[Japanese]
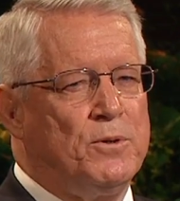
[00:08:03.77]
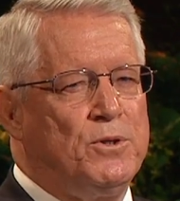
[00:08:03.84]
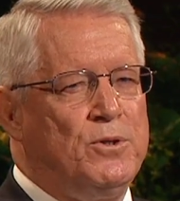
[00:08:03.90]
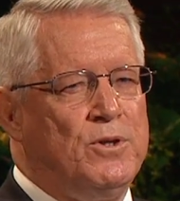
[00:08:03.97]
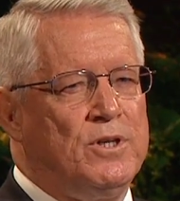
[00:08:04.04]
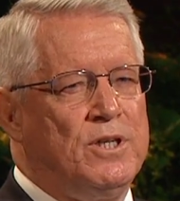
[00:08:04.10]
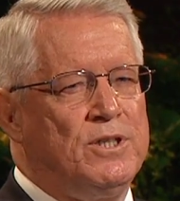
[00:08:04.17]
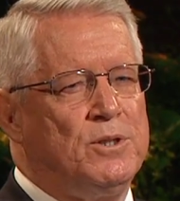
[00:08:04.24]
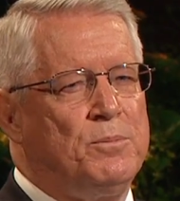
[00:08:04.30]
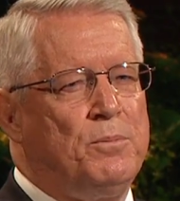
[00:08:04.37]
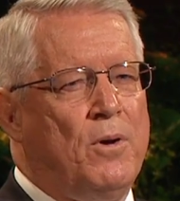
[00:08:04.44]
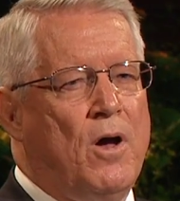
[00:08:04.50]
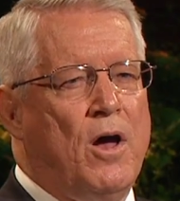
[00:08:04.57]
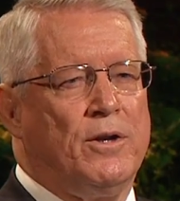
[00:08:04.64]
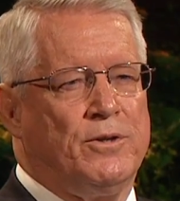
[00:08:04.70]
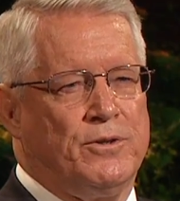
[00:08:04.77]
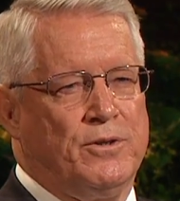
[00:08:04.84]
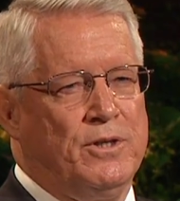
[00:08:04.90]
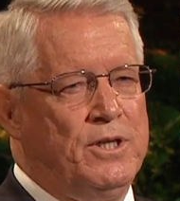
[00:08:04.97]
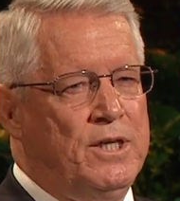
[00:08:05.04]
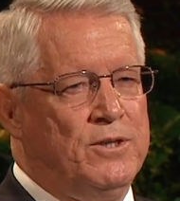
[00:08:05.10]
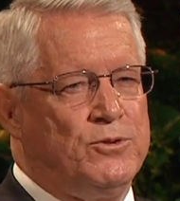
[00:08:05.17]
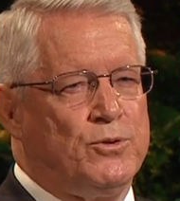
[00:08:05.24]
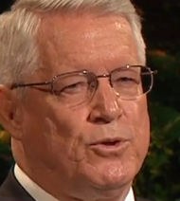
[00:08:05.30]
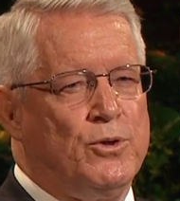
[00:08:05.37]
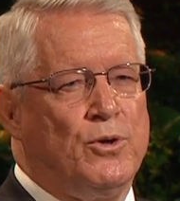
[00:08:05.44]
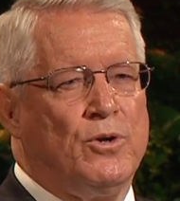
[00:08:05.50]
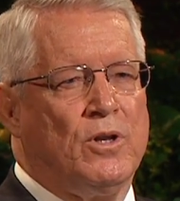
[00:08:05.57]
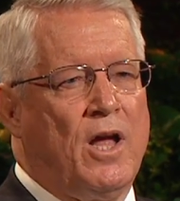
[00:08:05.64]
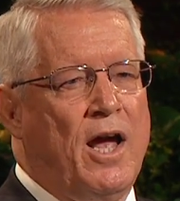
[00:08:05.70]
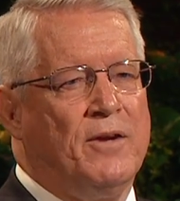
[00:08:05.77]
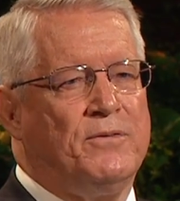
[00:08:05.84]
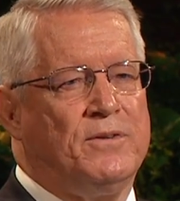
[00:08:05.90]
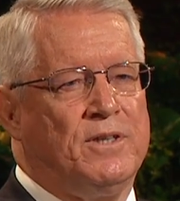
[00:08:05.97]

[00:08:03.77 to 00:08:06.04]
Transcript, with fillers: 生産の儀式は前もって